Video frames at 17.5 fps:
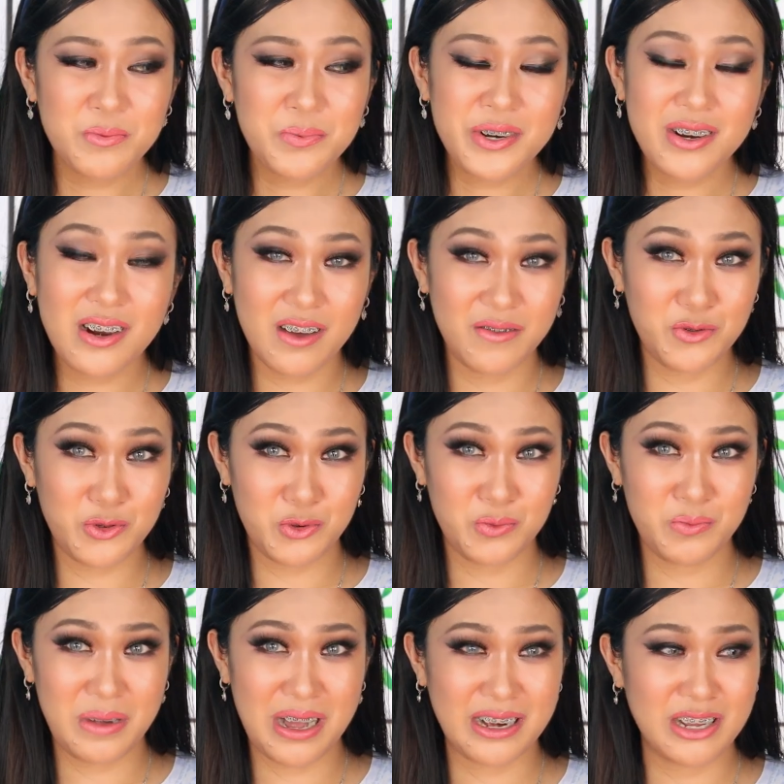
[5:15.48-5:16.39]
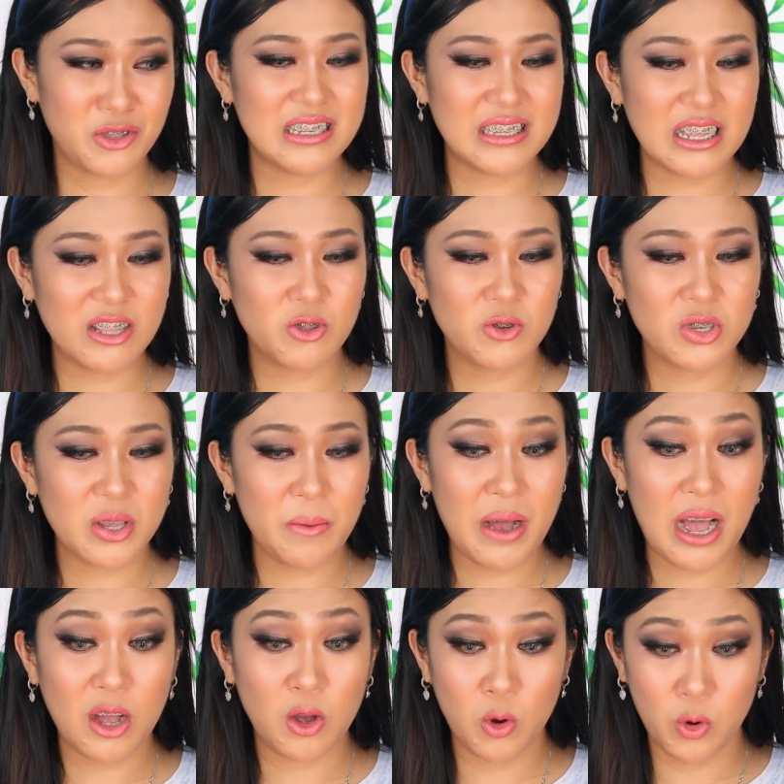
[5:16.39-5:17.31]
Super love ko tong bag na. Isa to sa
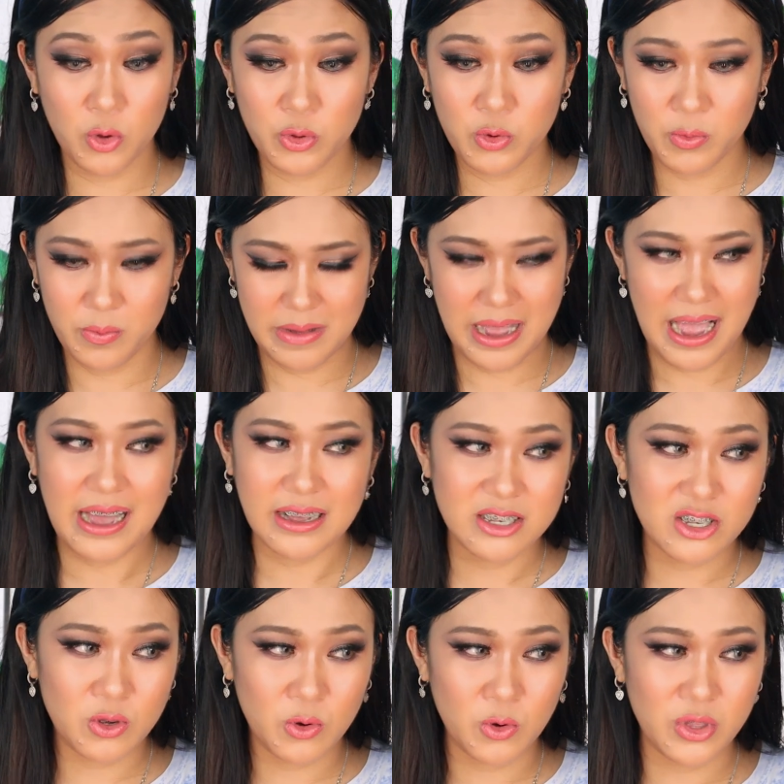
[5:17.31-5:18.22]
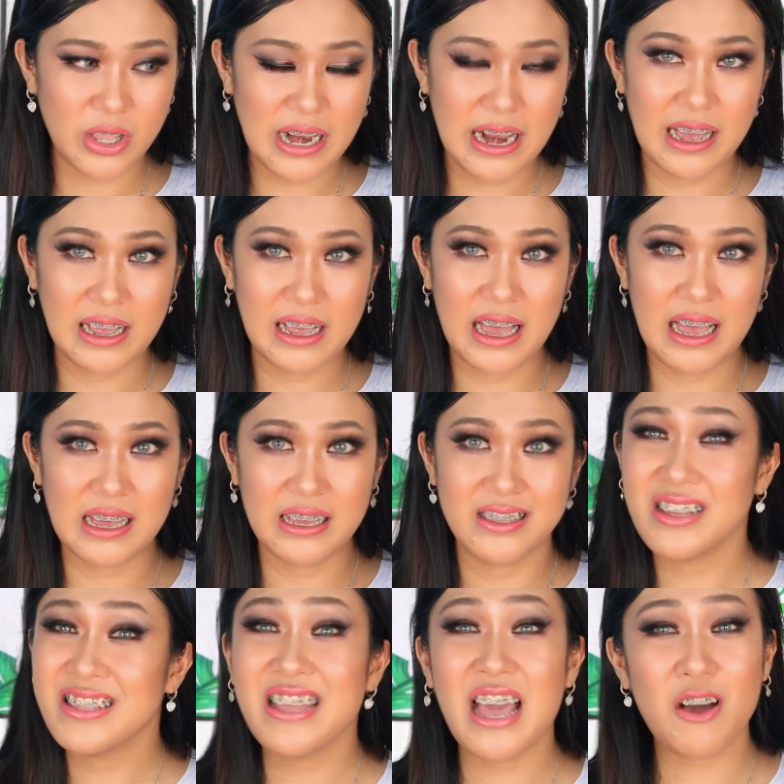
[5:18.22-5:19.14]
mga go-to bags ko talaga.
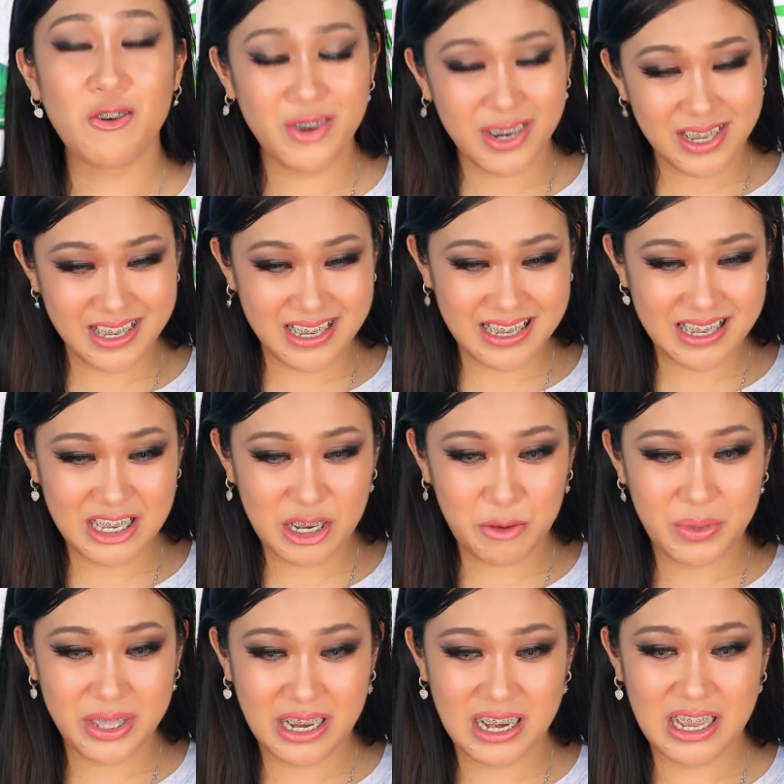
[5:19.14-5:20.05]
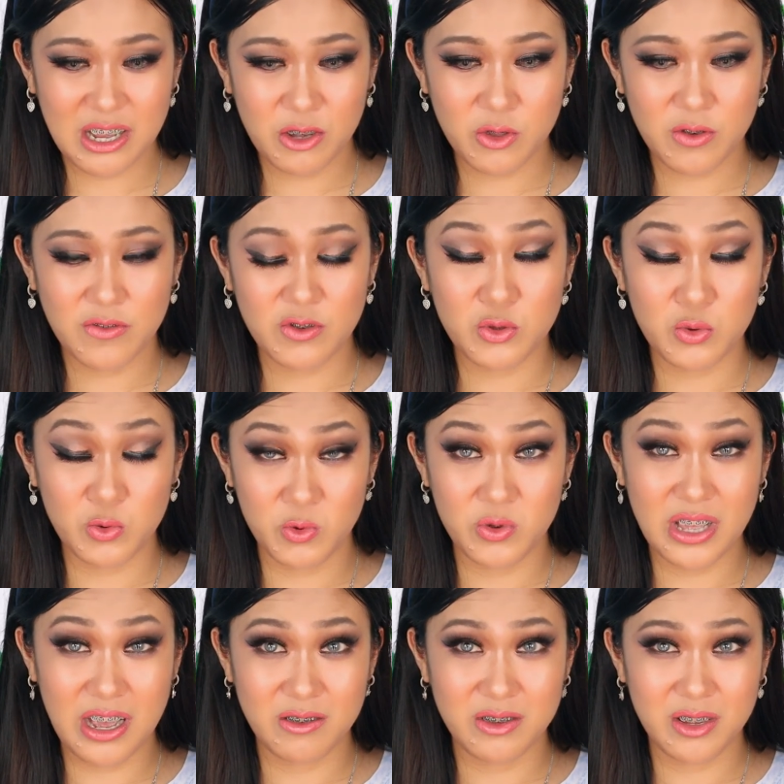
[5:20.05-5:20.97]
Hindi ako nagsisi na binili ko to for
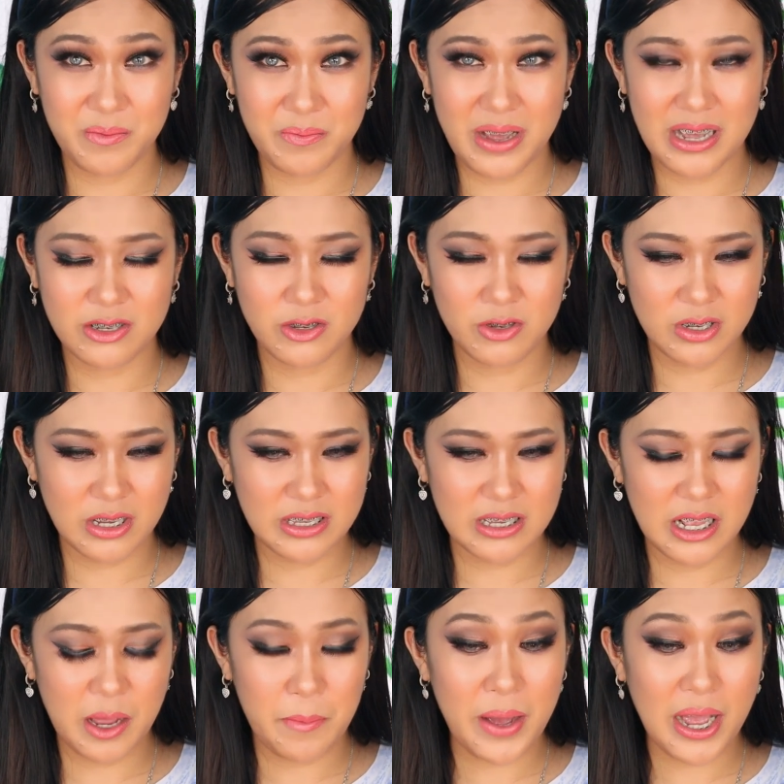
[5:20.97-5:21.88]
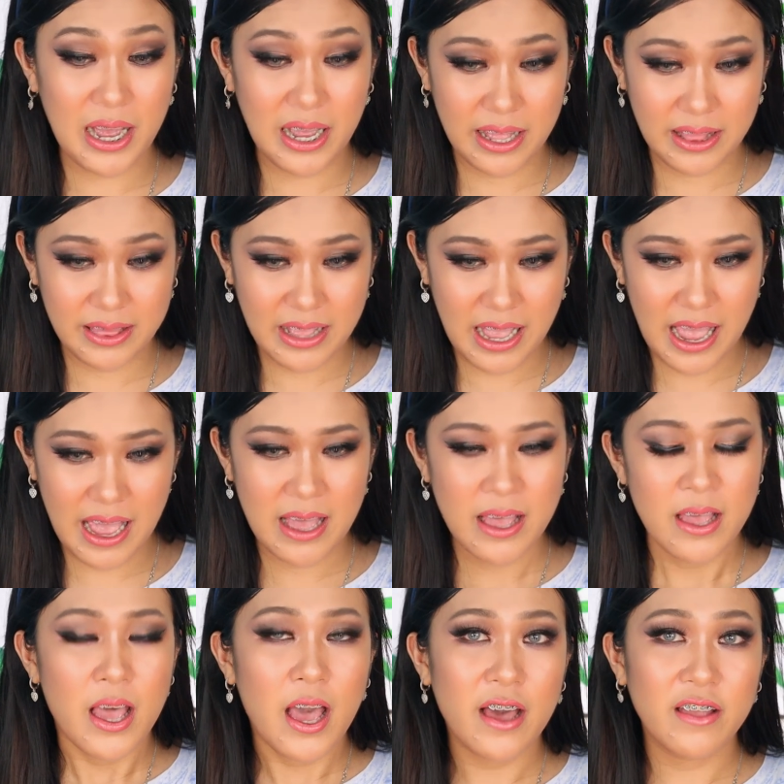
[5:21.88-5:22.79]
2,000 pesos kasi napakaganda
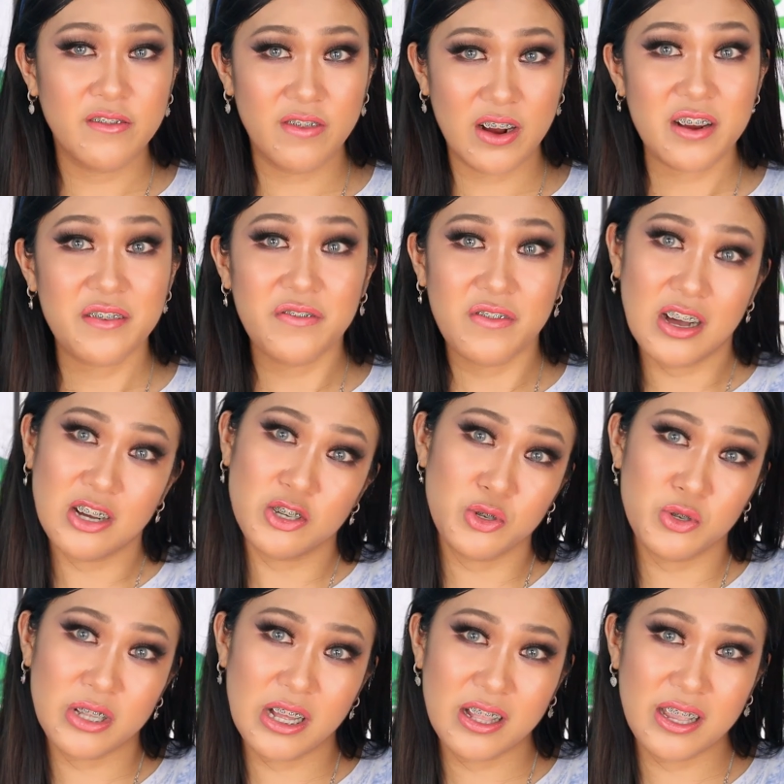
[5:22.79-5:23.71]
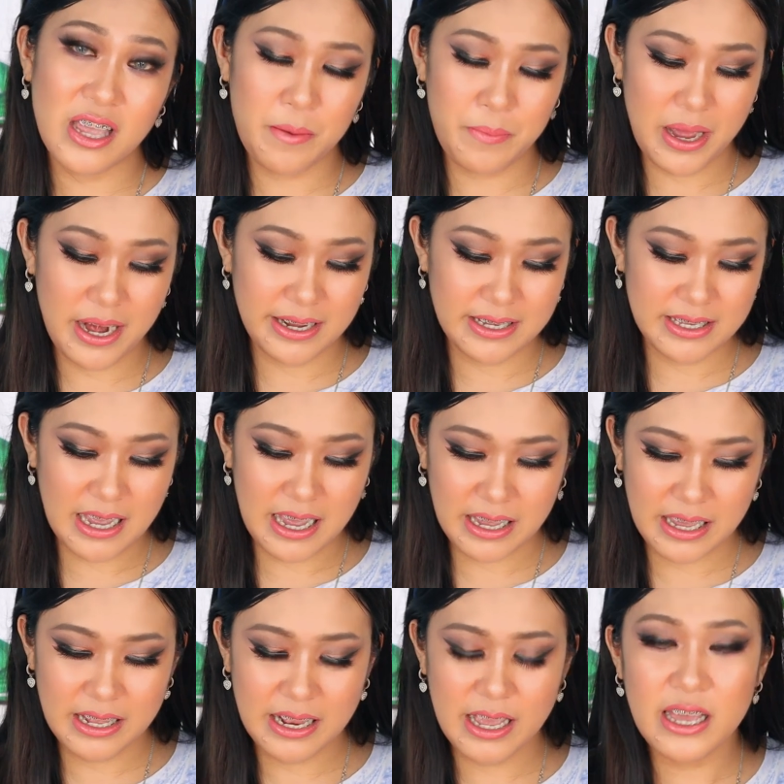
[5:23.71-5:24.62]
and very functional niya para sa
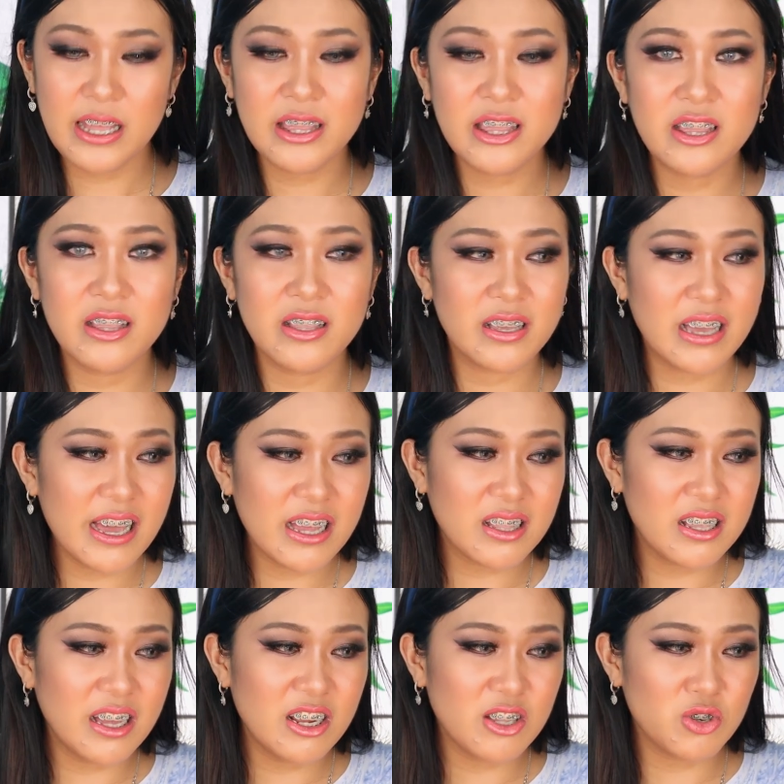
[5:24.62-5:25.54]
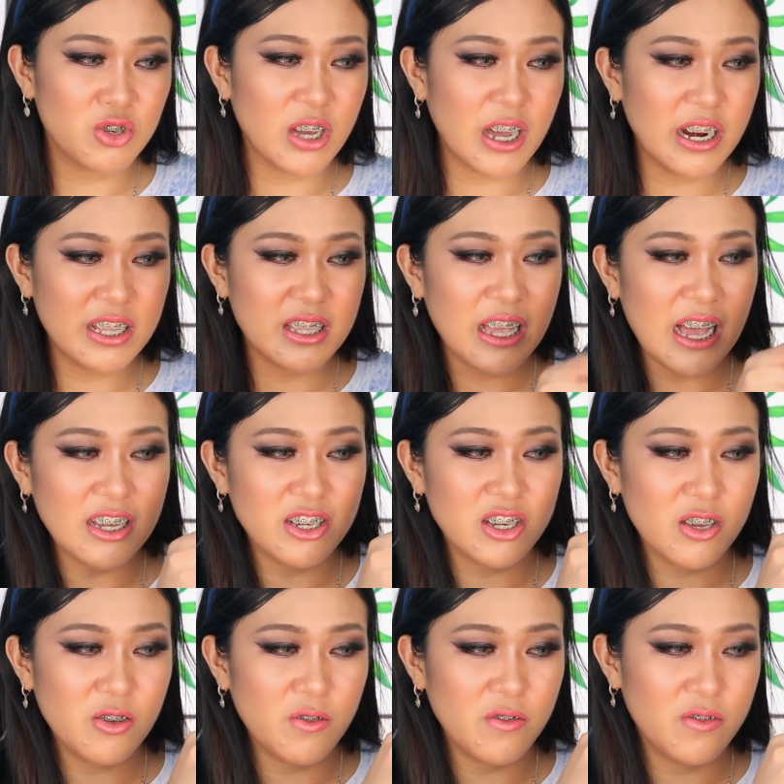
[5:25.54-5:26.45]
akin. And kahit ganito siya kalit,
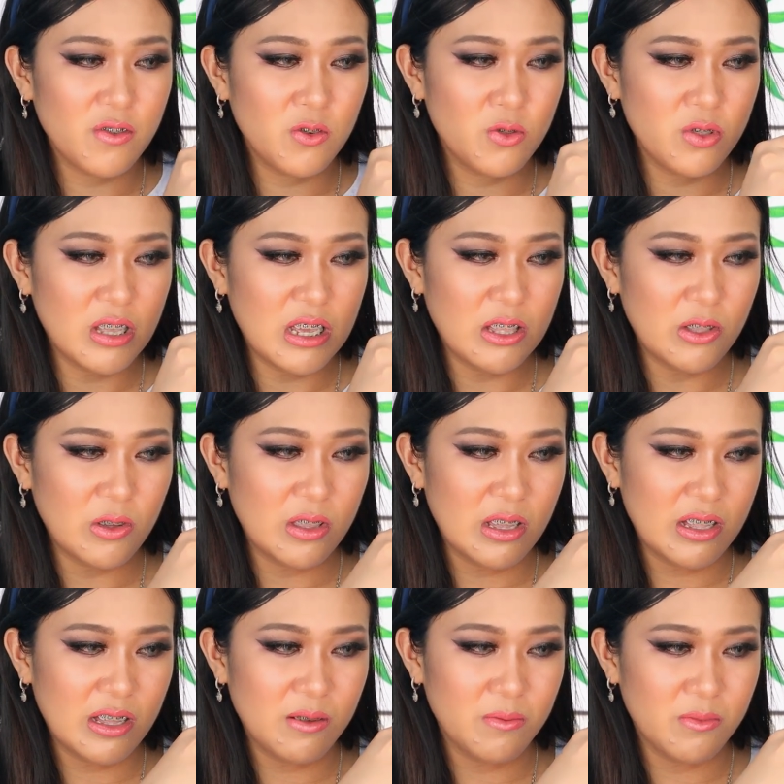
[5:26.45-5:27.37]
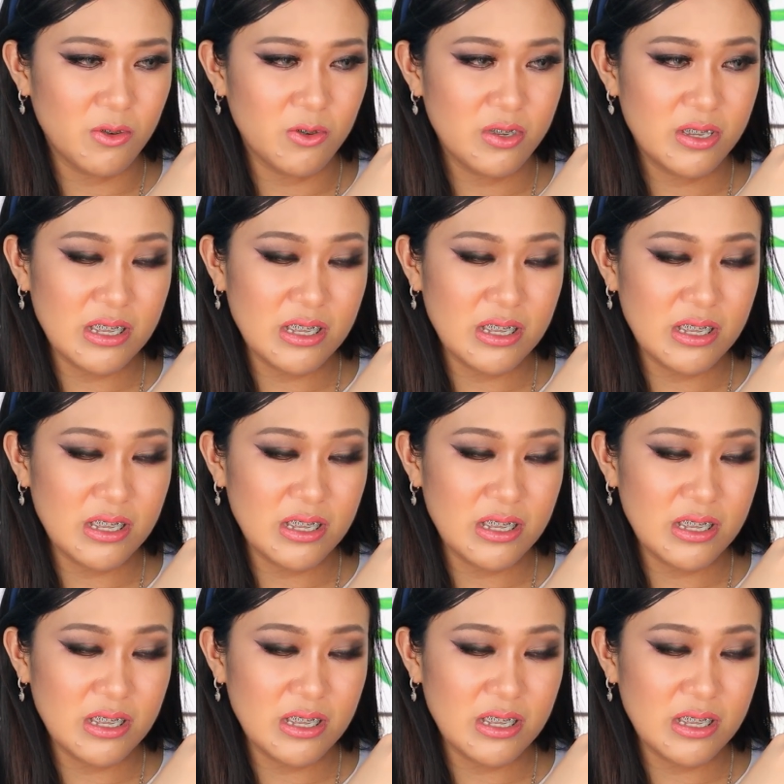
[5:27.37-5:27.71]
kasha yung phone dito. Tingnan mo,